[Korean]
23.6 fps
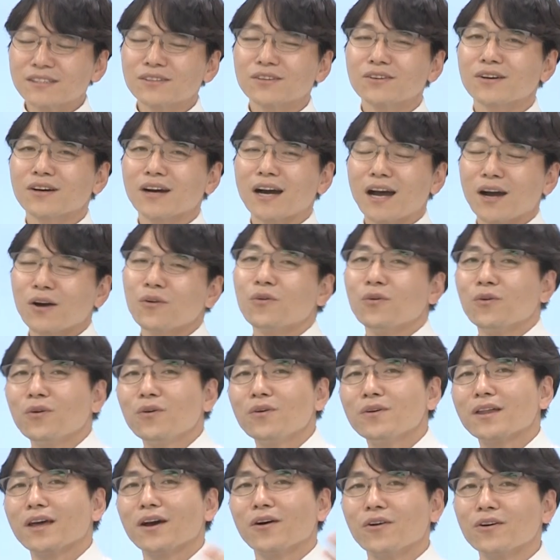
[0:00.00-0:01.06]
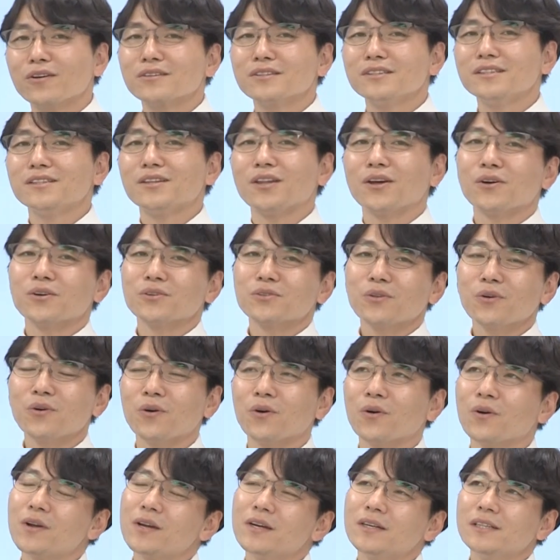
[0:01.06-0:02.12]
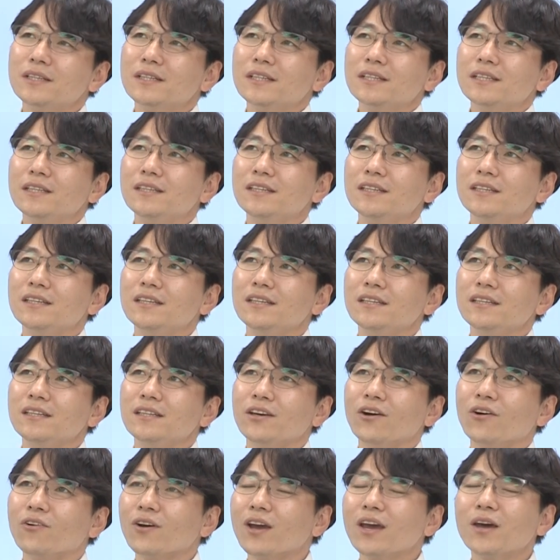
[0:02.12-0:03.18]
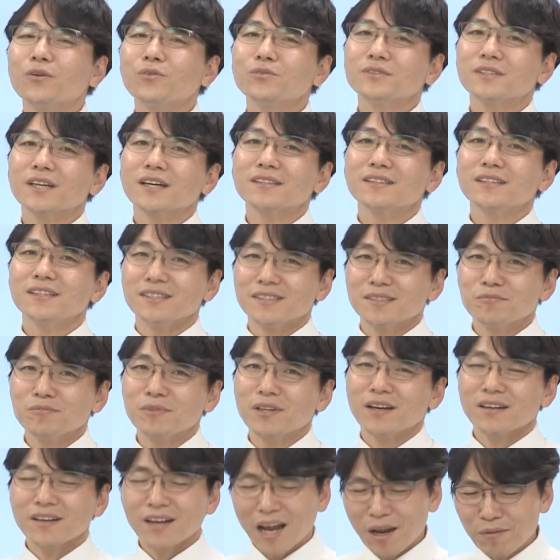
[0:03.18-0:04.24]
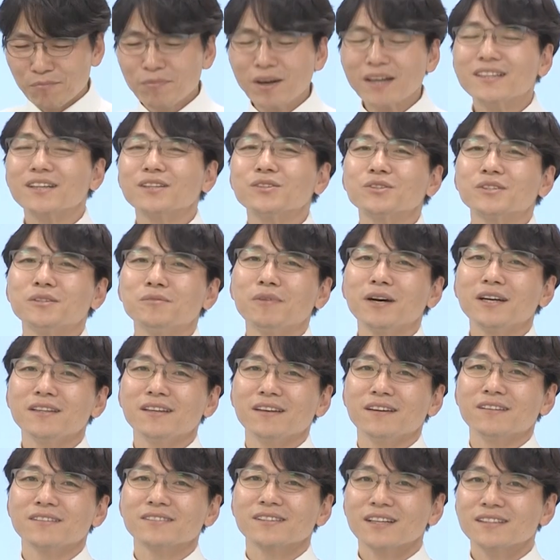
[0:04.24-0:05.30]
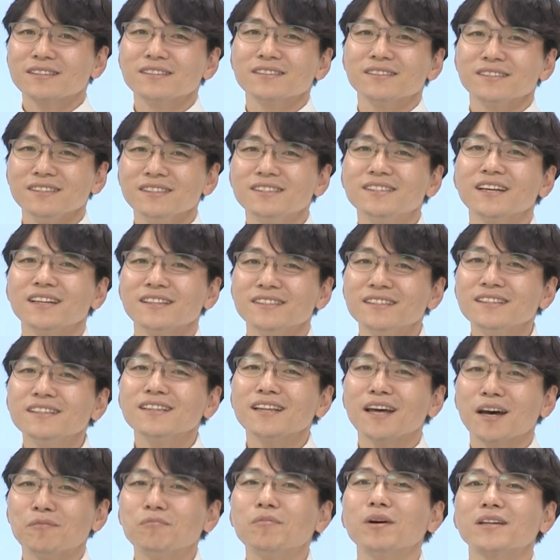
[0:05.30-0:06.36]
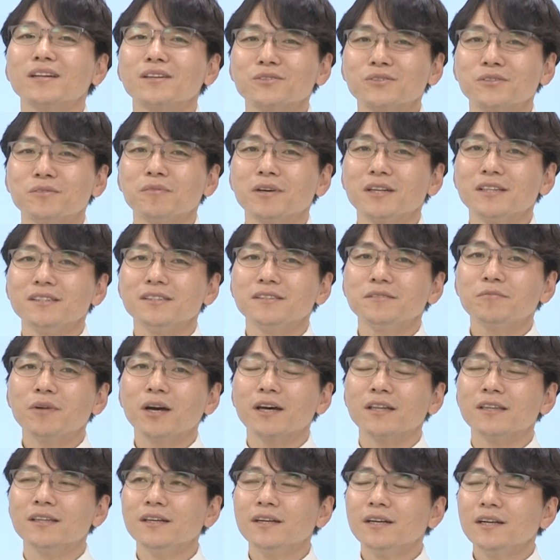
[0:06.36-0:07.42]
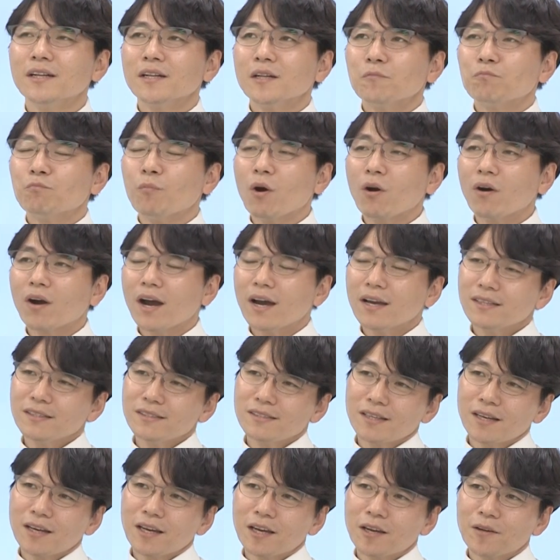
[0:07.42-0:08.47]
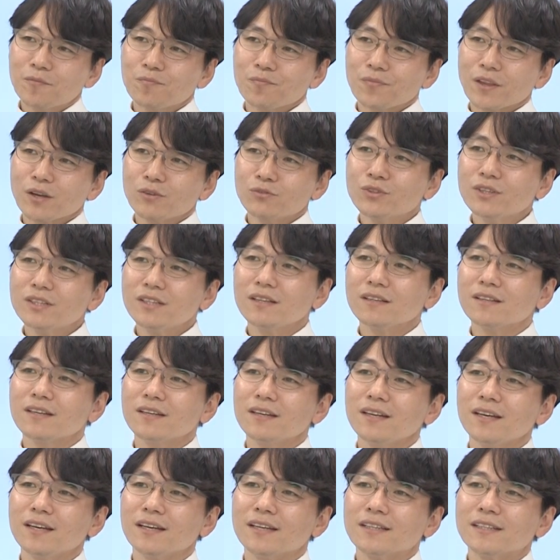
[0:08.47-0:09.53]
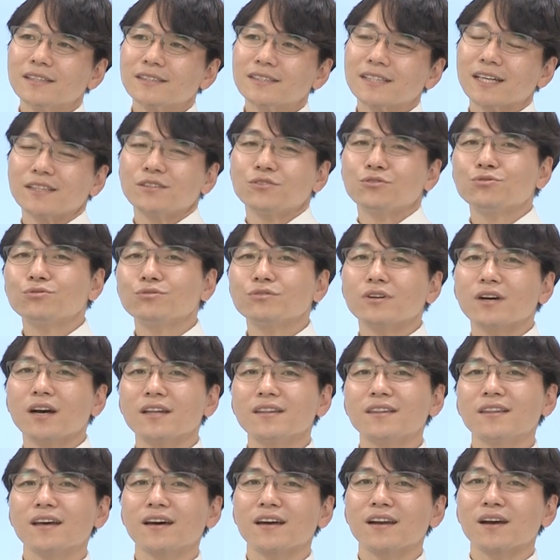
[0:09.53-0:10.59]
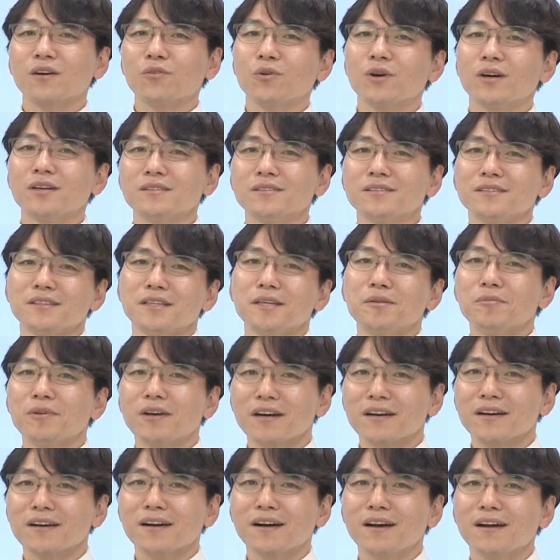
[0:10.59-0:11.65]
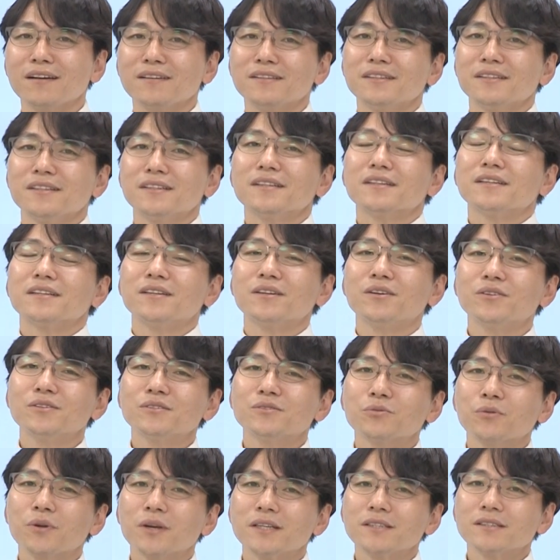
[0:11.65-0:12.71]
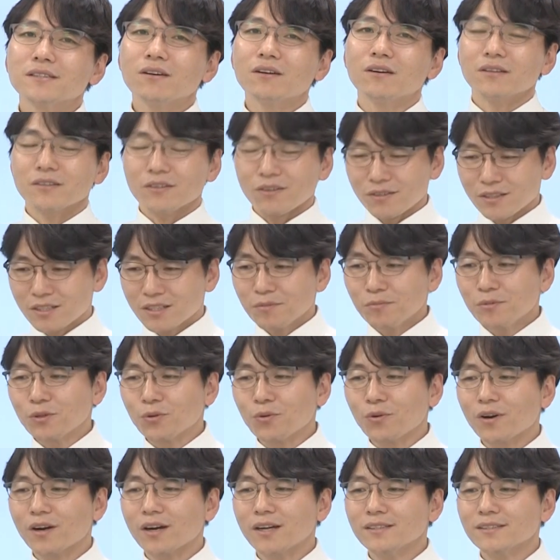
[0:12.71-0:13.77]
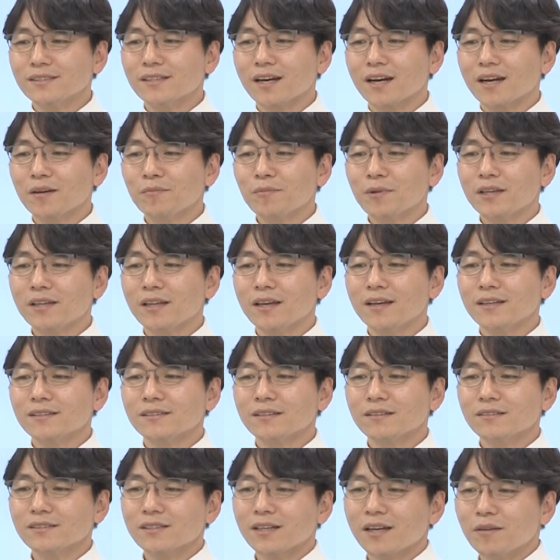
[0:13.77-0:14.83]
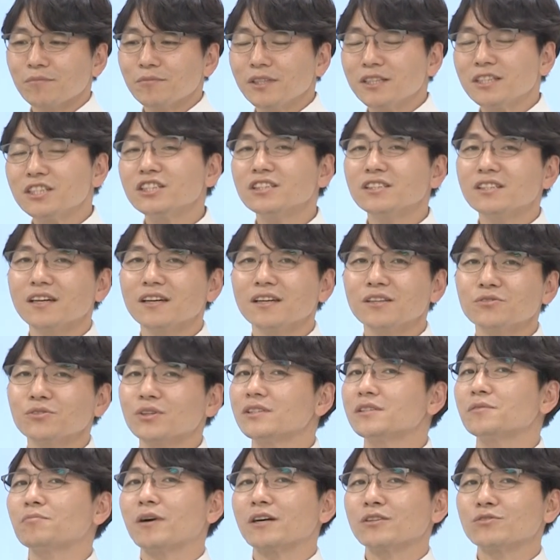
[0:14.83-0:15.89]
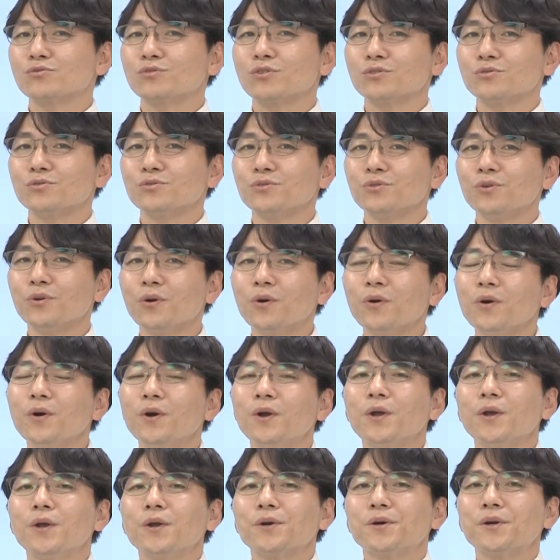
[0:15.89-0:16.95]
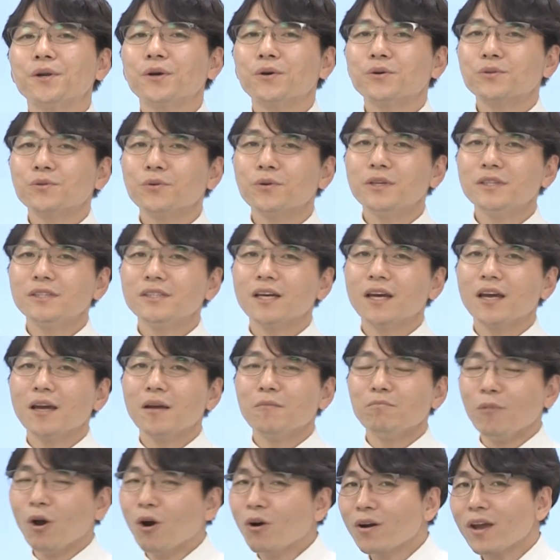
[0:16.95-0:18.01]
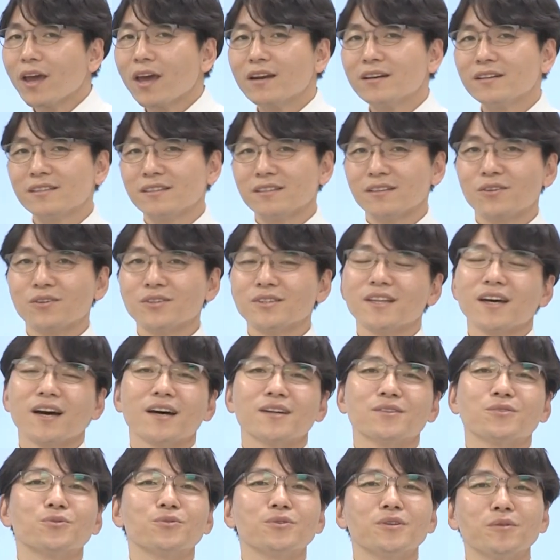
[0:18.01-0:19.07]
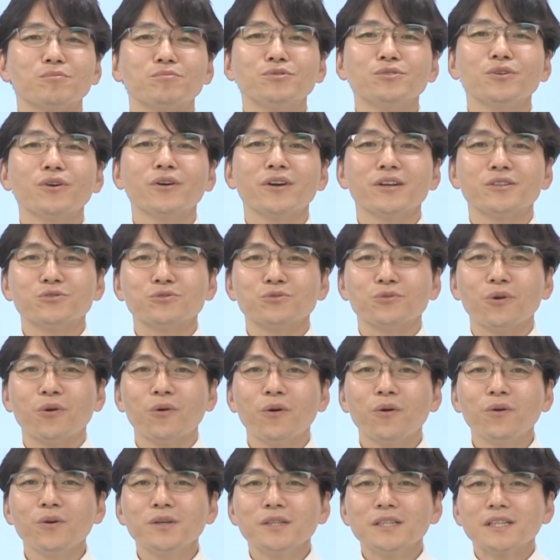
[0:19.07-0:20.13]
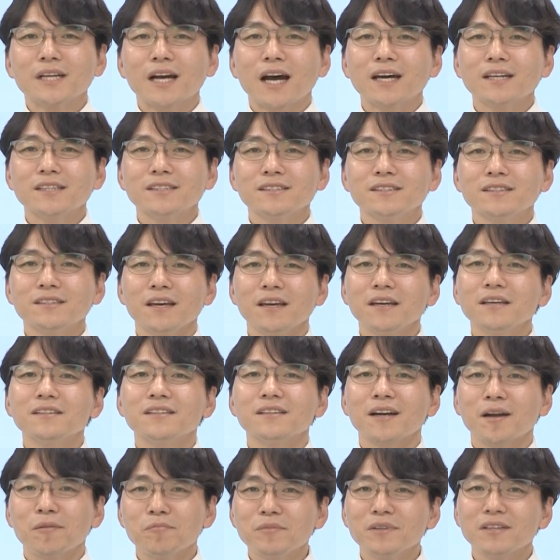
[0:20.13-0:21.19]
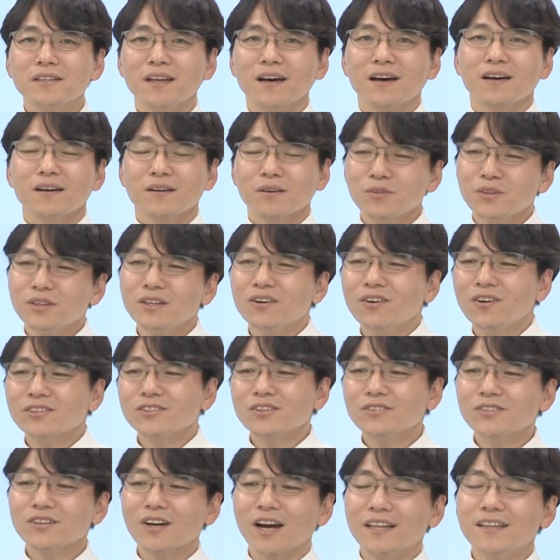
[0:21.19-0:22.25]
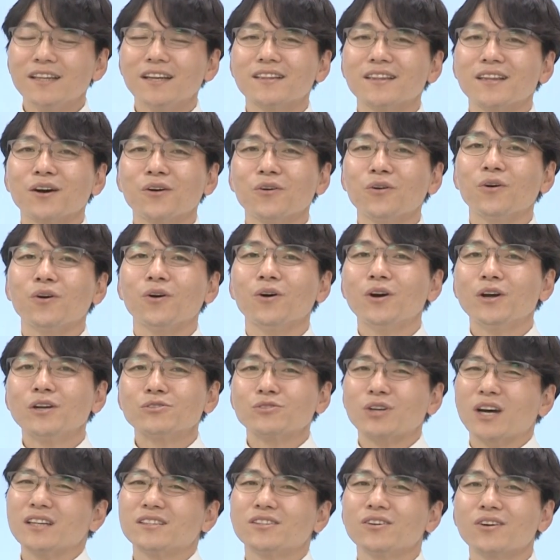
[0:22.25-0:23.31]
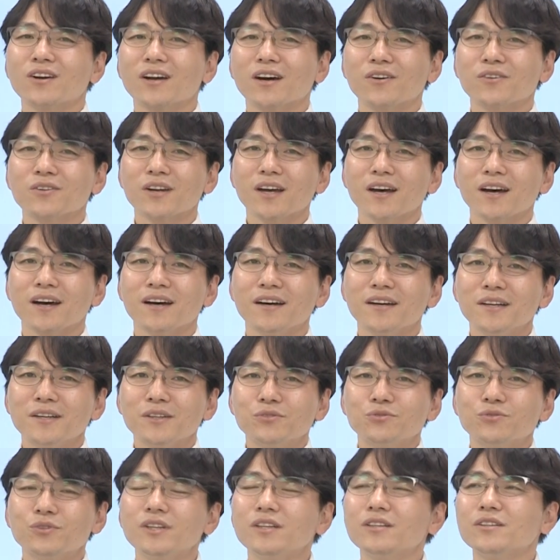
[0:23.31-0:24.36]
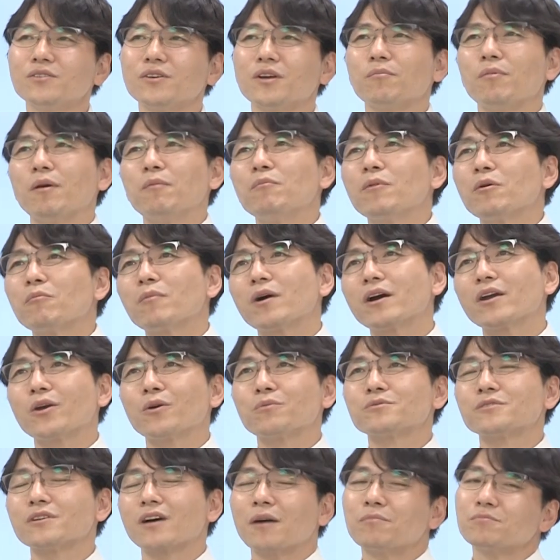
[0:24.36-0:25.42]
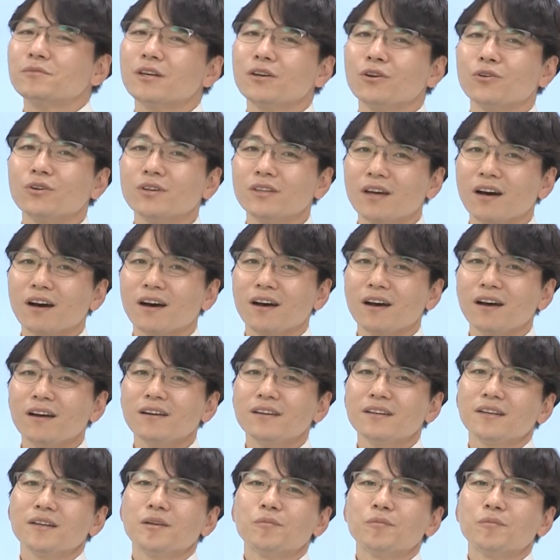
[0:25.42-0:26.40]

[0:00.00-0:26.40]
들어가고 네, 어른이 되어도 이 영예로운 상들이 있습니다. 그러니까 안 받아도 그만이에요. 사실은 이제는 안 받아도 그만이지만 뭔가 이제 우리들끼리 자축한다라고 하는 느낌이랄까 이런 속에서 열심히 노력한 사람에 대해서 사람들이 칭찬해주고 같이 박수 쳐주고 그리고 또 이제 명예를 거기다가 또 부여해주고 하는 행위들을 합니다. 뭐 이거에 선정 안 됐다고 좌절하거나 우리는 이렇게 몇 명밖에 없어 갑자기 여기다가